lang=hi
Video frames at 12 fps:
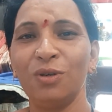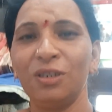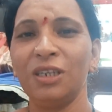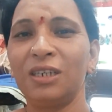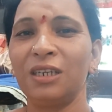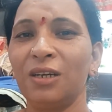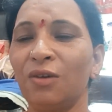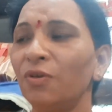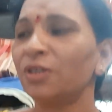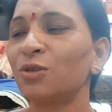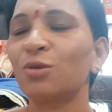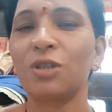टिक टिक
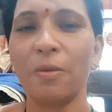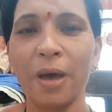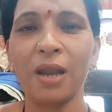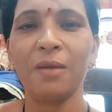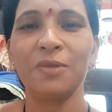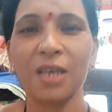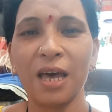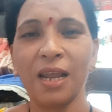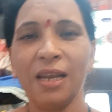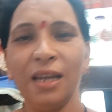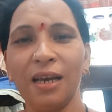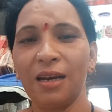वैसे तो सामान हम सारा
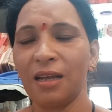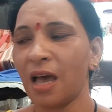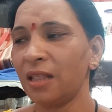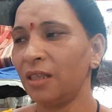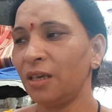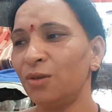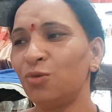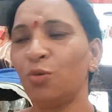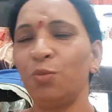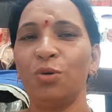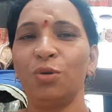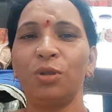ही लेकर के आते हैं जो
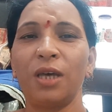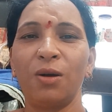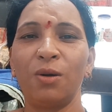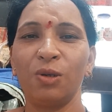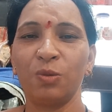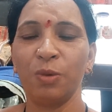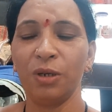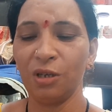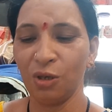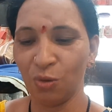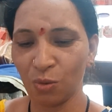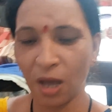भी होता है कॉस्मेटिक
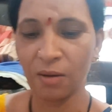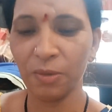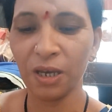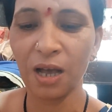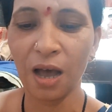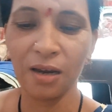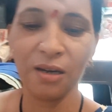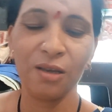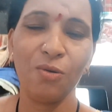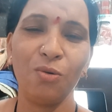की दुकान में कान के